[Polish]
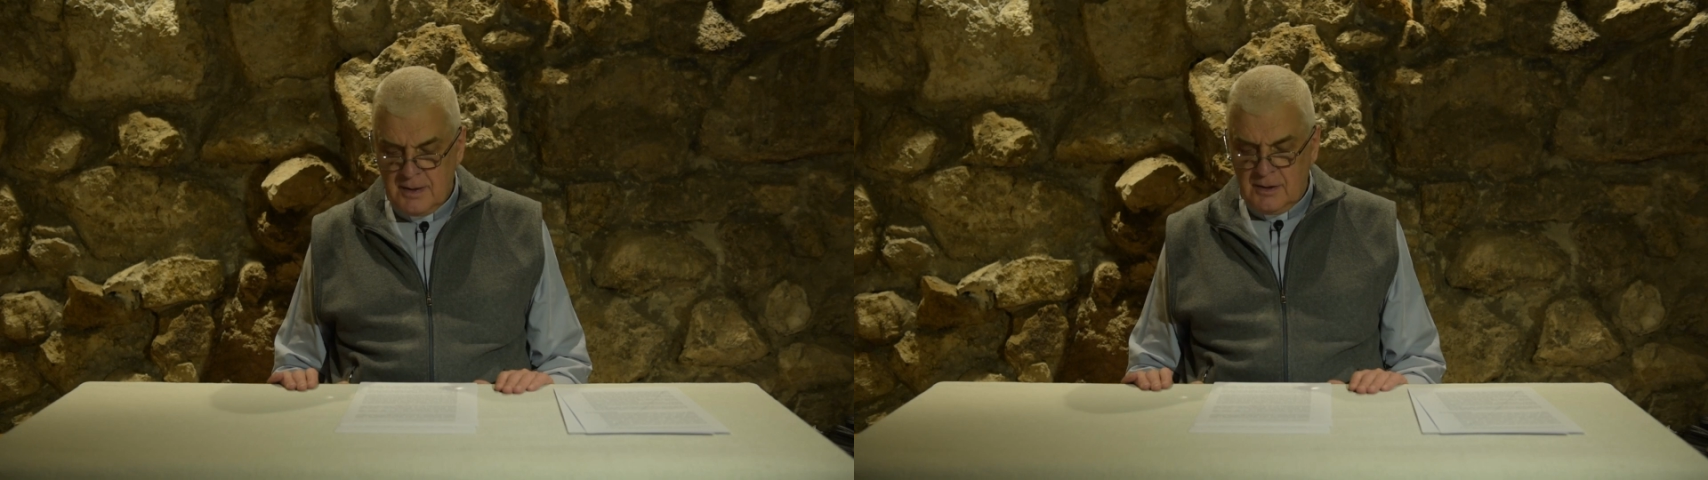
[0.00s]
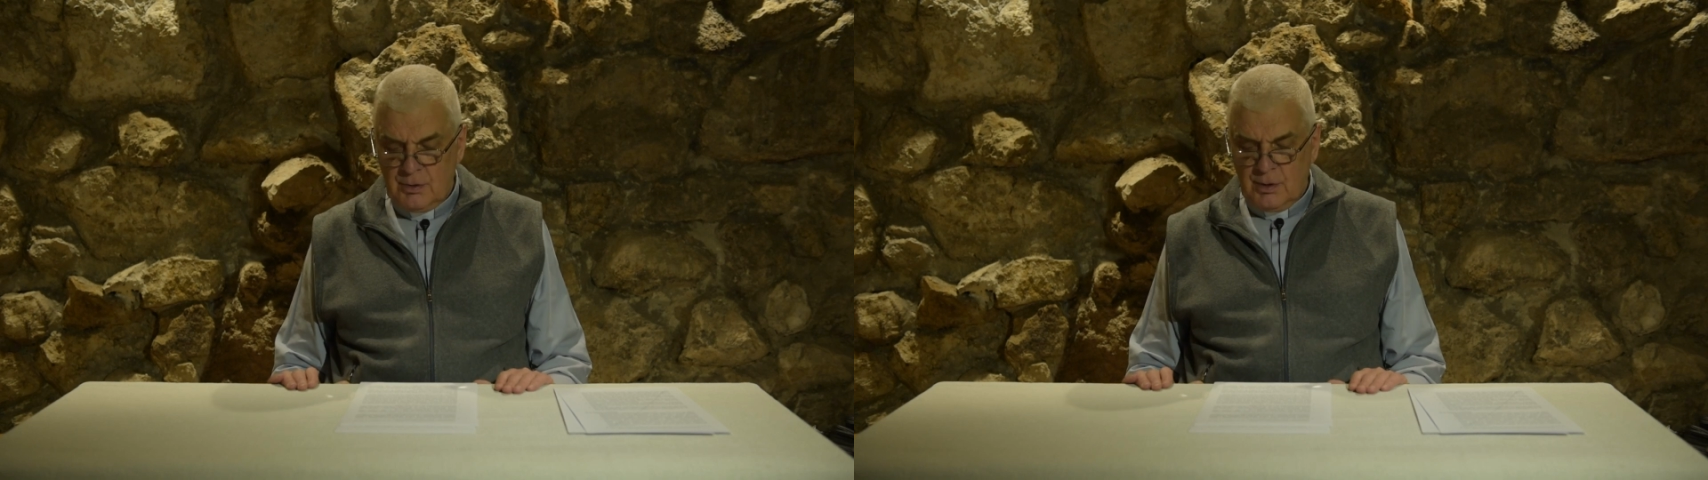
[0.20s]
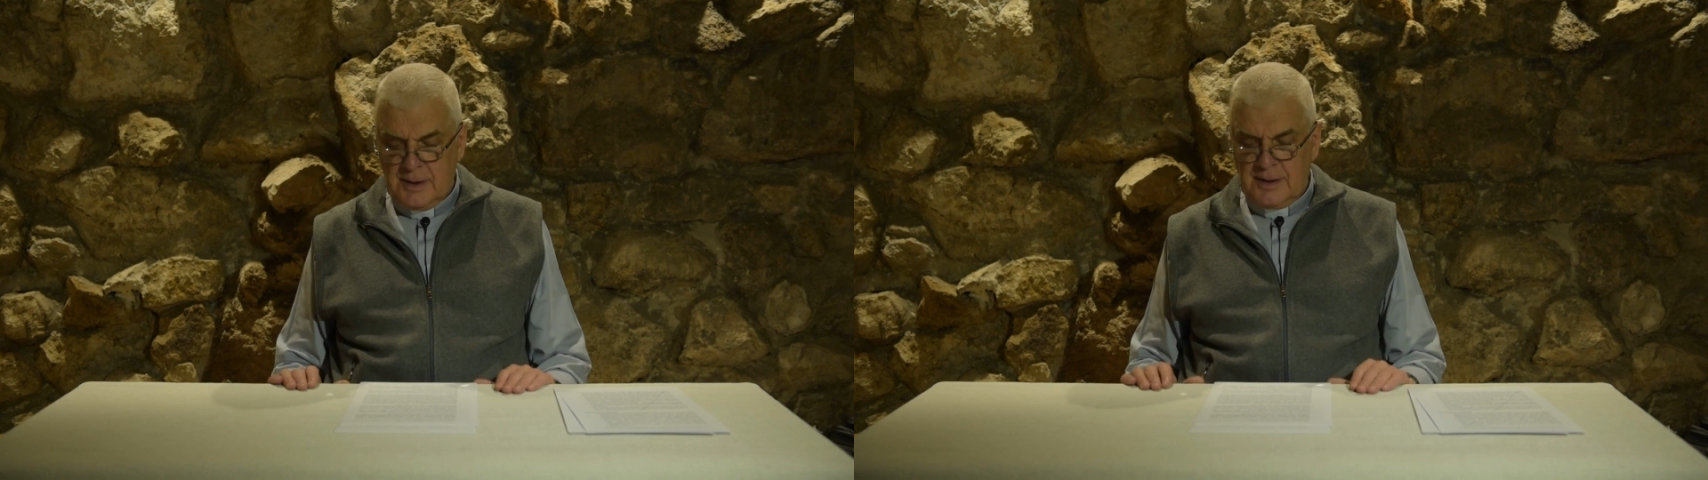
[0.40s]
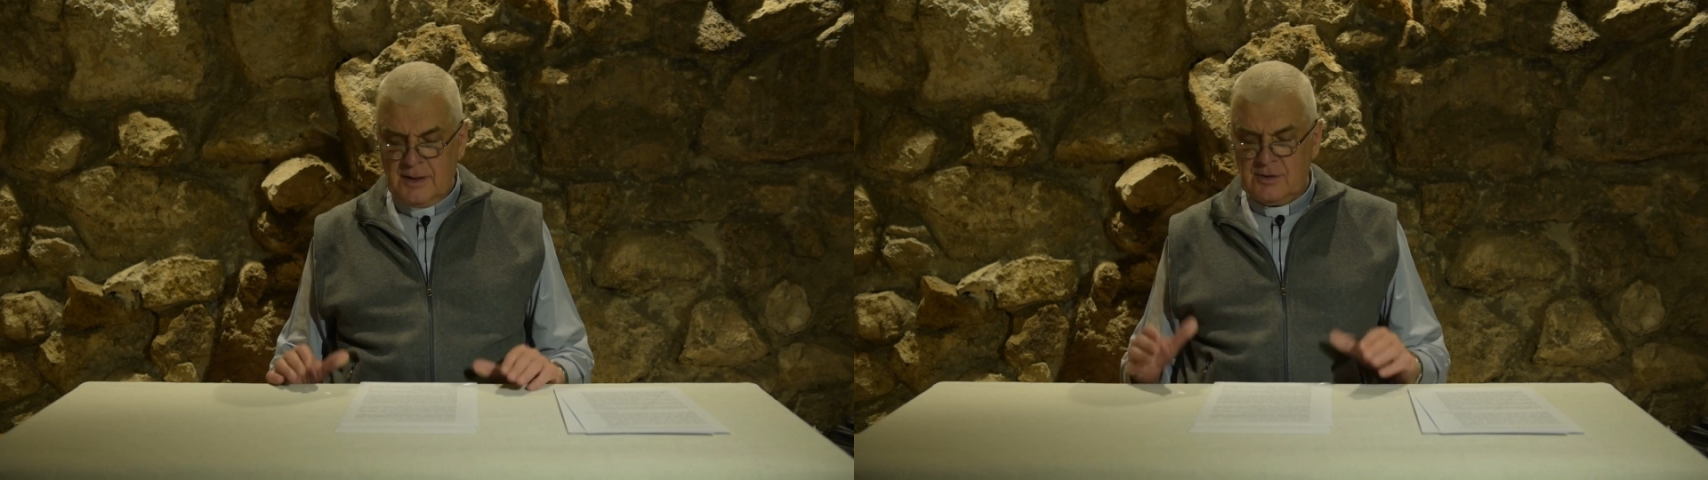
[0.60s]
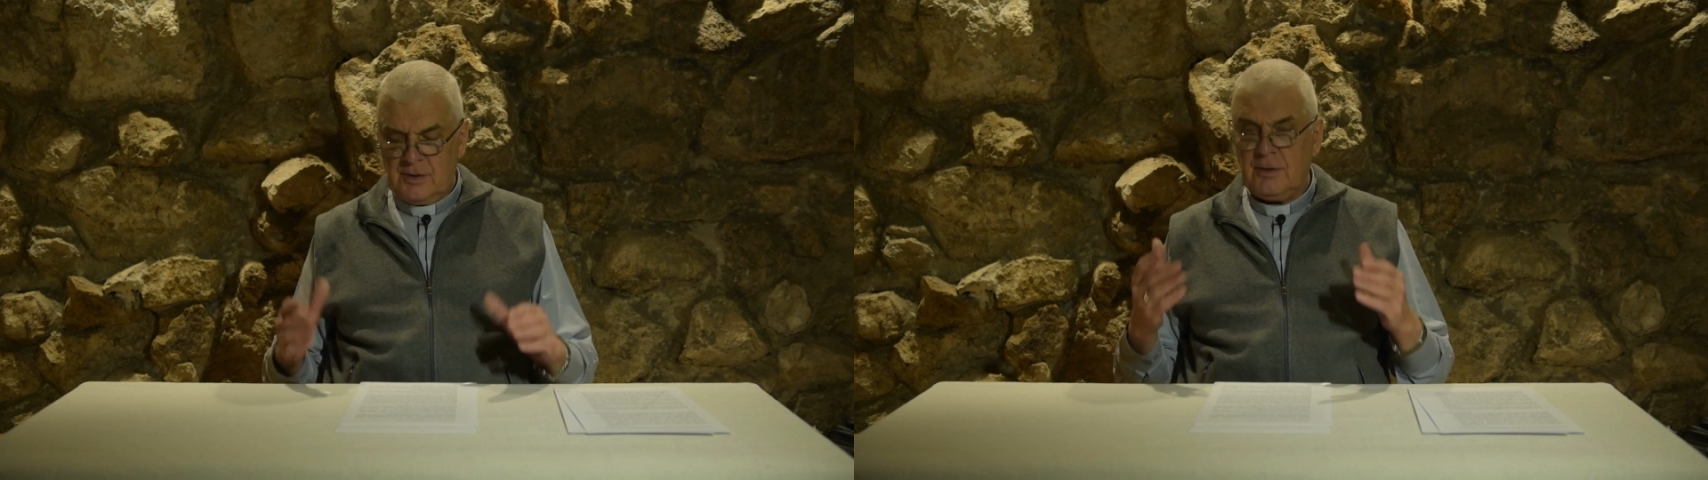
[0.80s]
i które
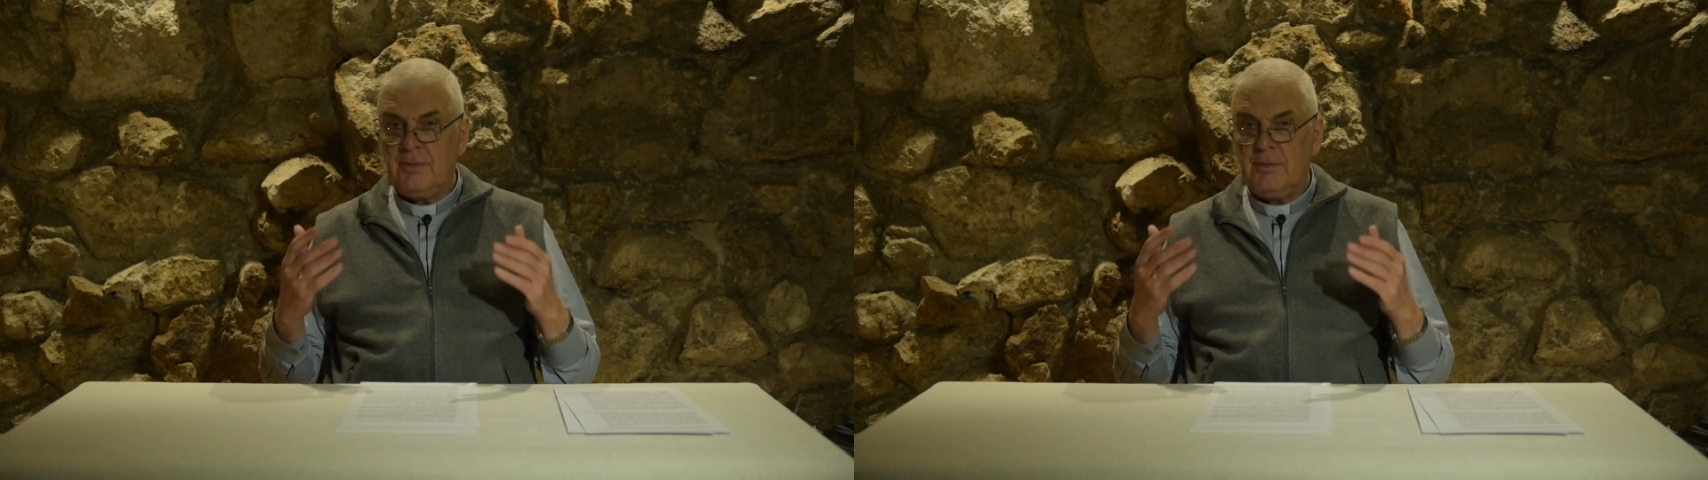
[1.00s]
nas od